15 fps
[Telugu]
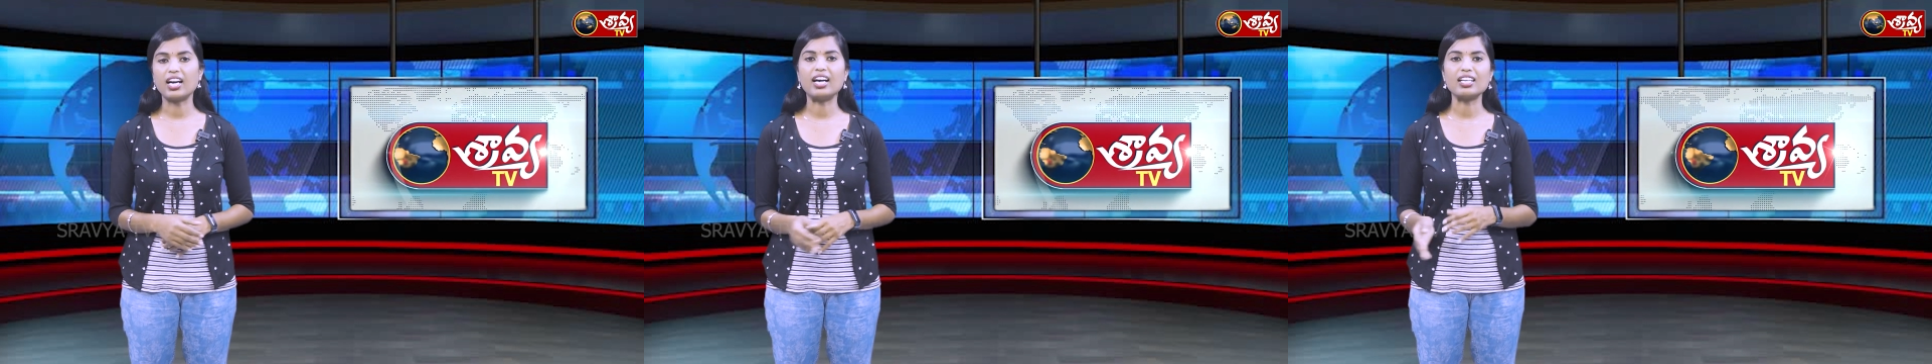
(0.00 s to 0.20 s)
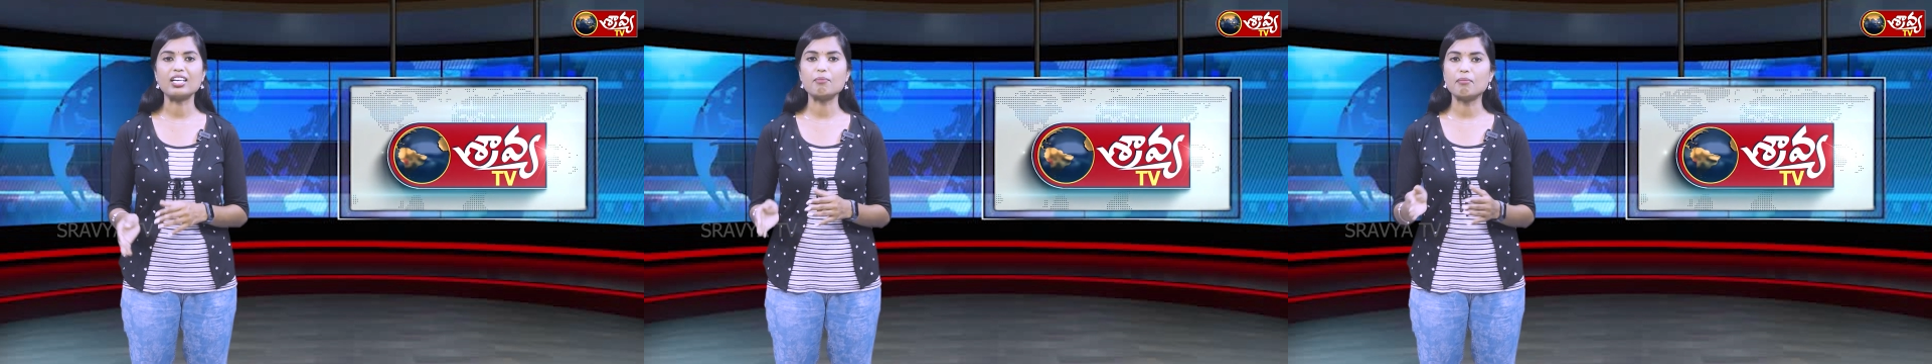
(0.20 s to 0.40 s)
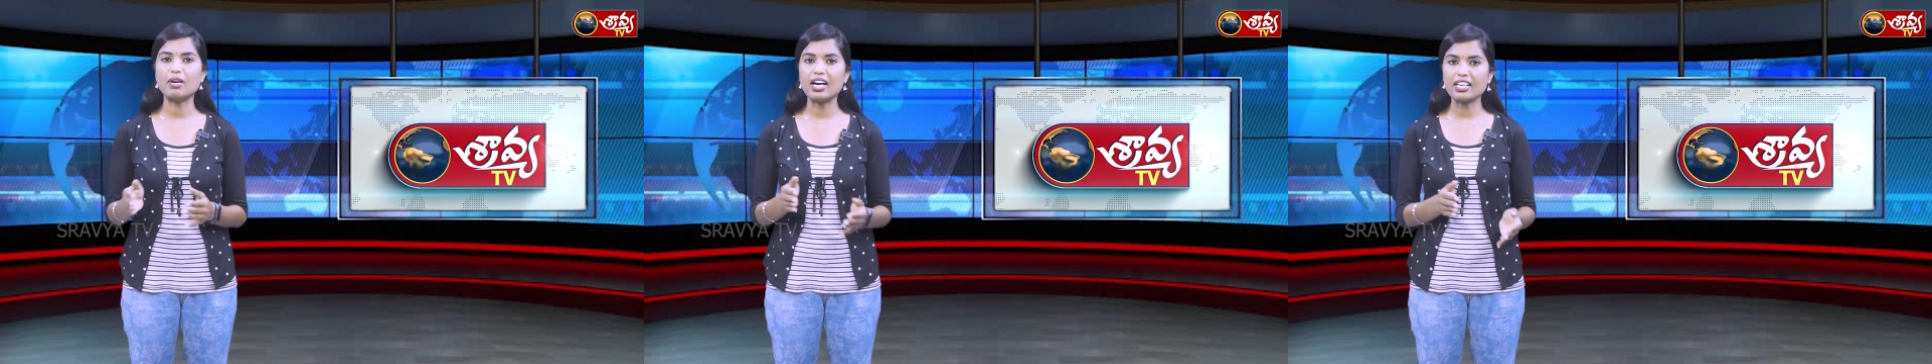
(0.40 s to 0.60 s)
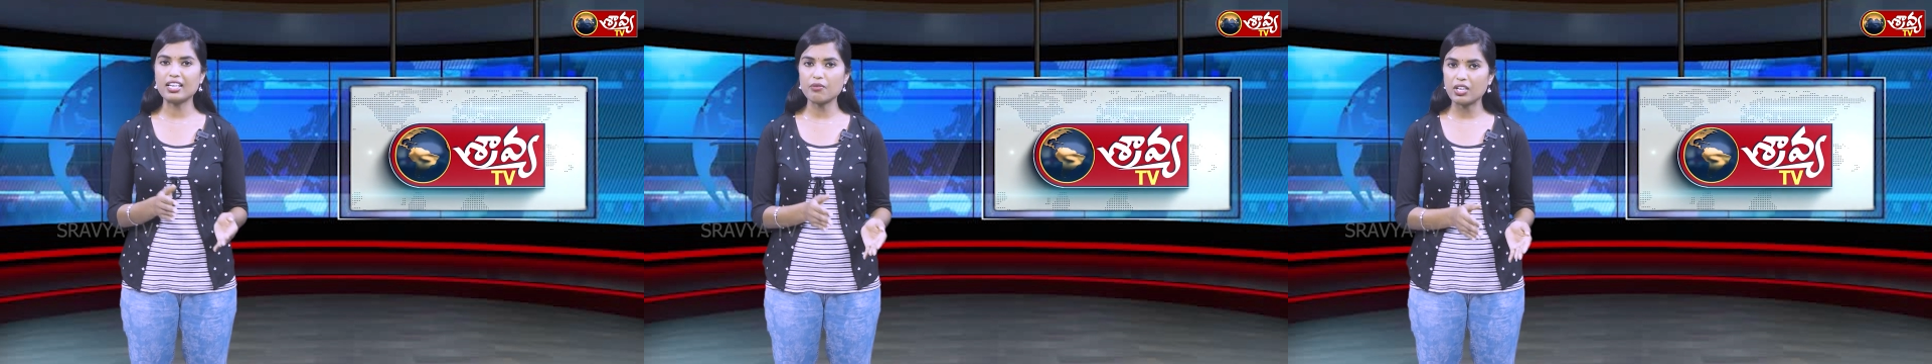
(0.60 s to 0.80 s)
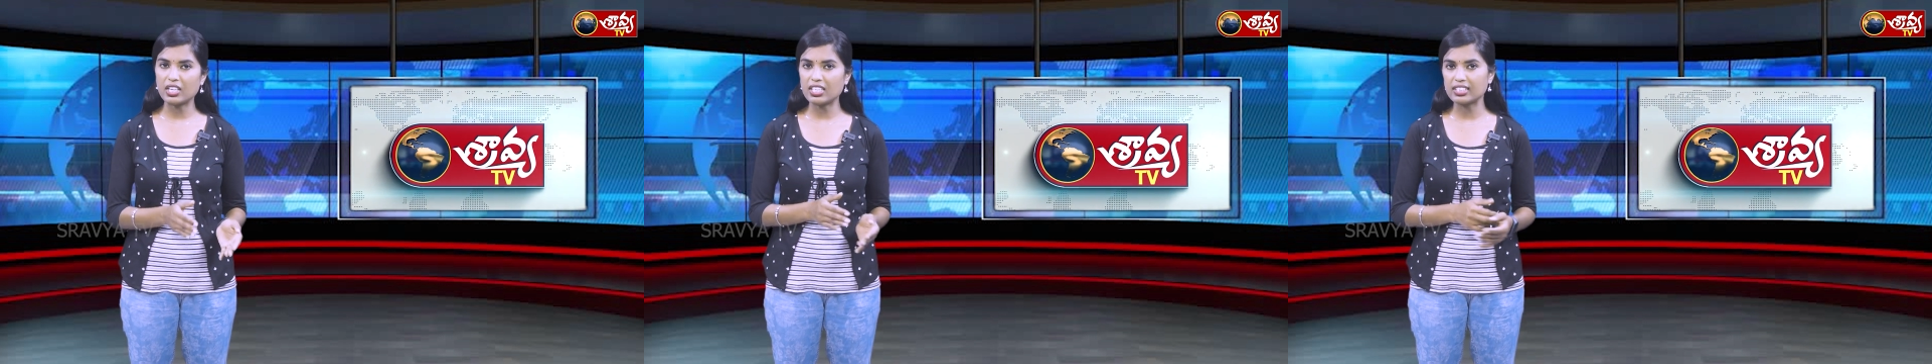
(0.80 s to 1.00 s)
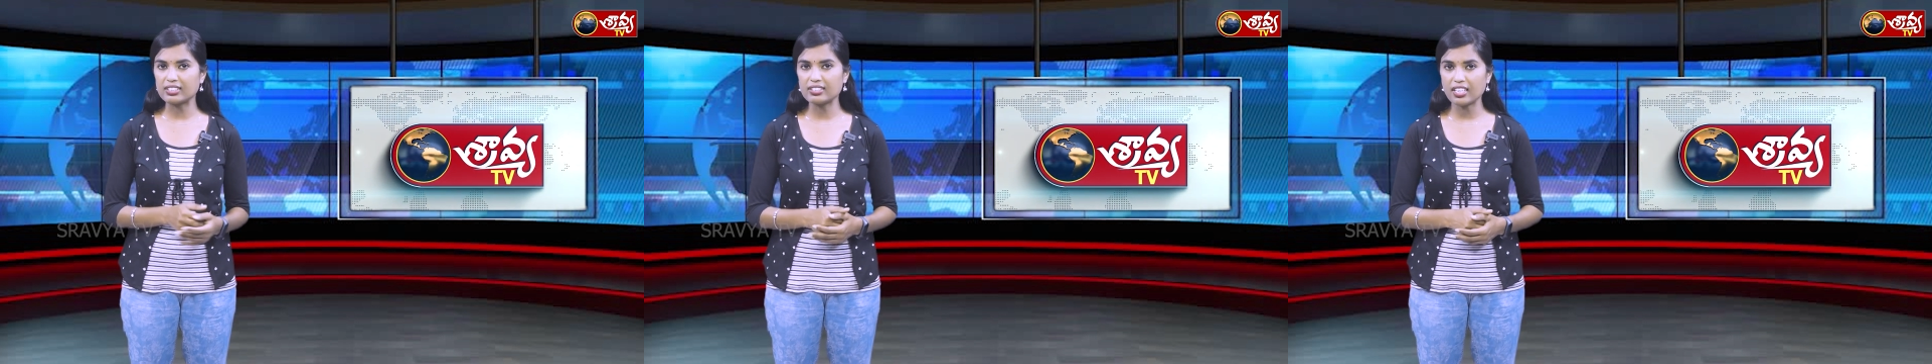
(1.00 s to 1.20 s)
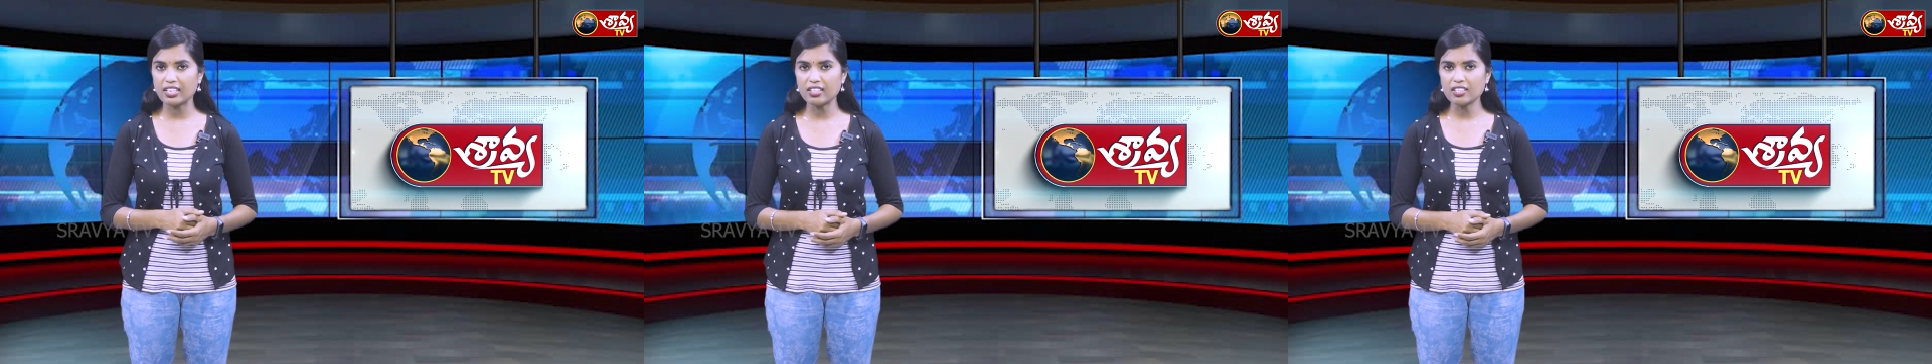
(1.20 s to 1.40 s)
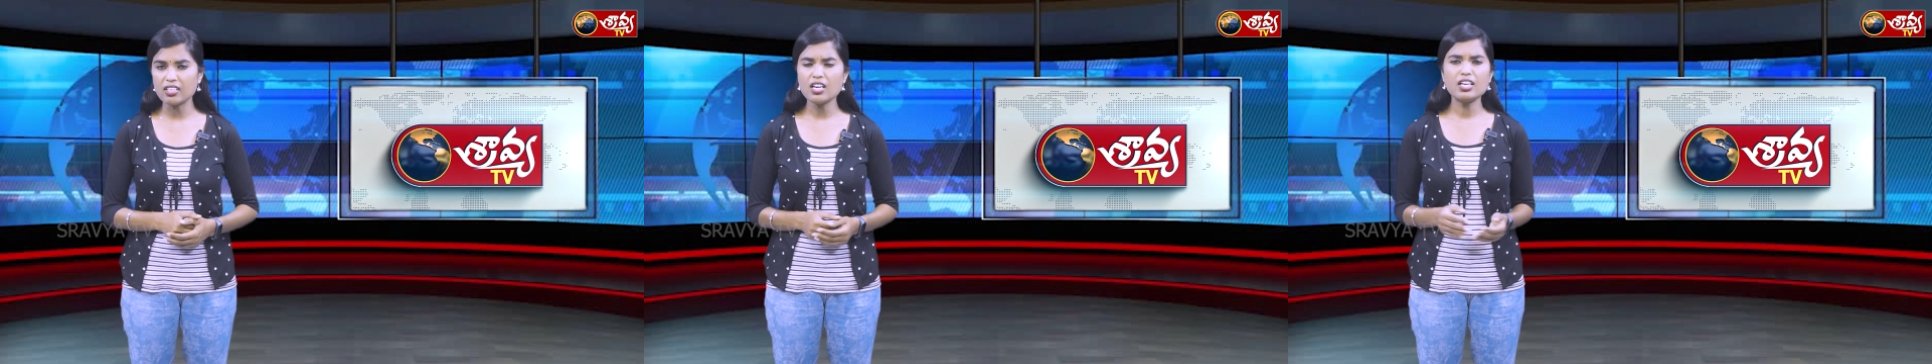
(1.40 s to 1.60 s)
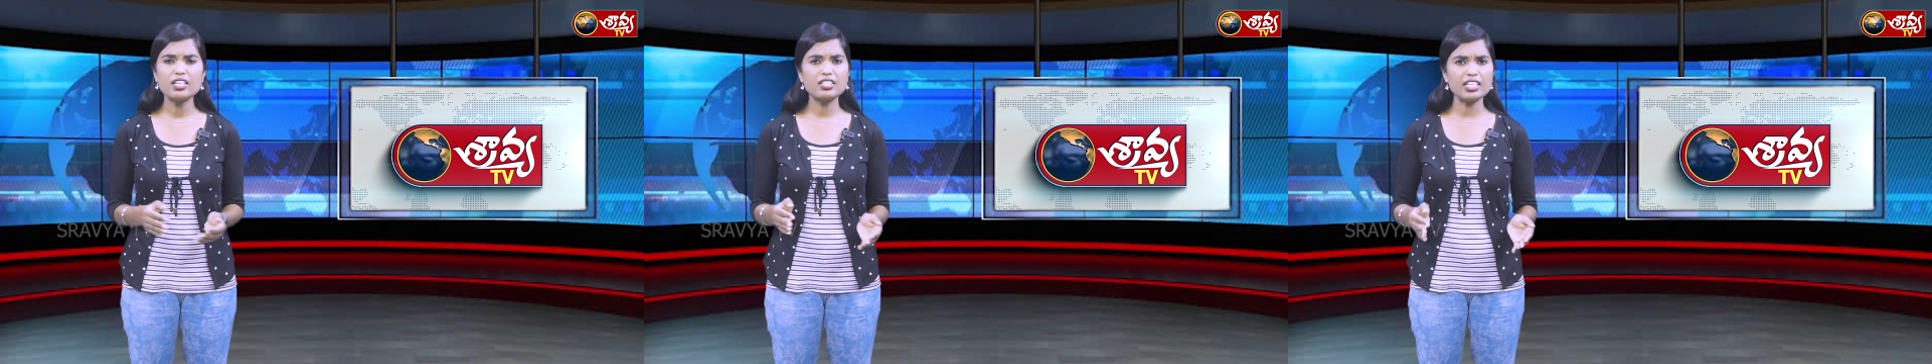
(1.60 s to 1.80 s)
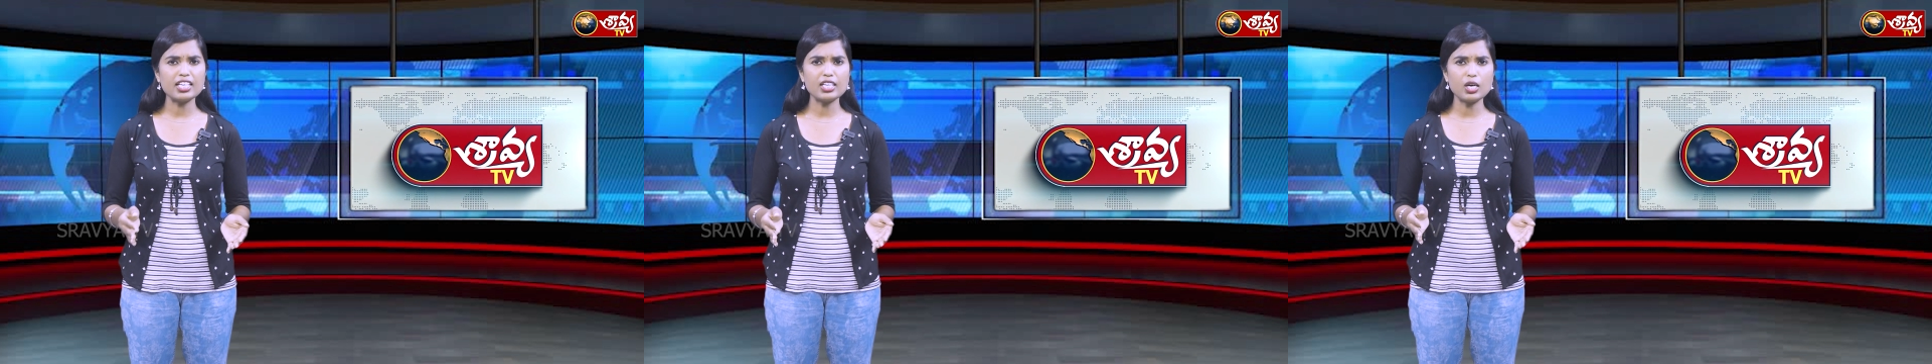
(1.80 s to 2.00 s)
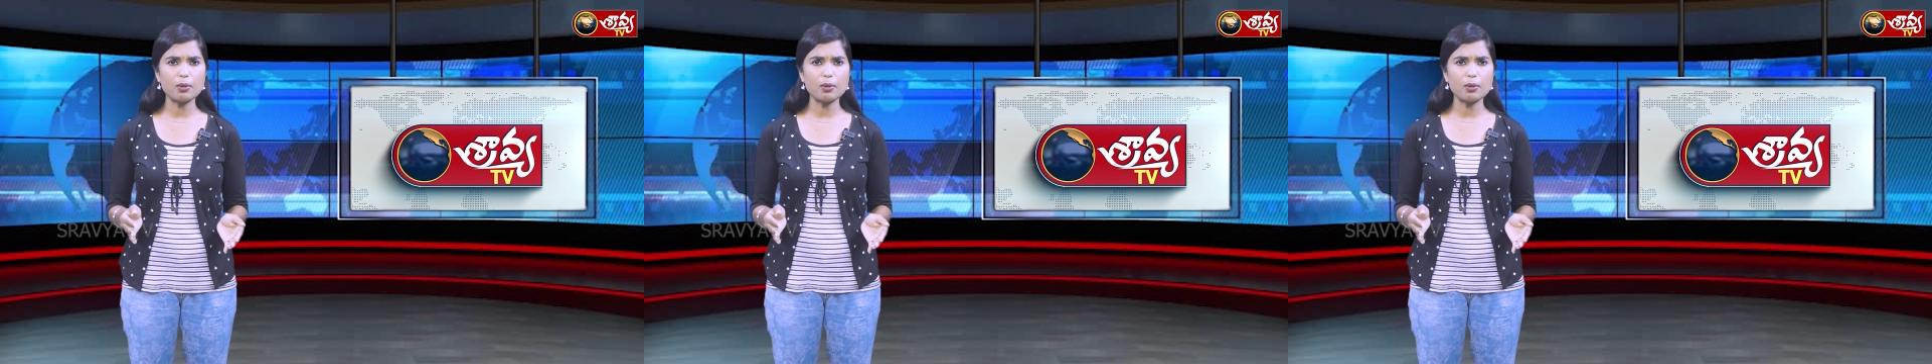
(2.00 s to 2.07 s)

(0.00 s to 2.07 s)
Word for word: అలా మారే వాళ్ళంతా టీ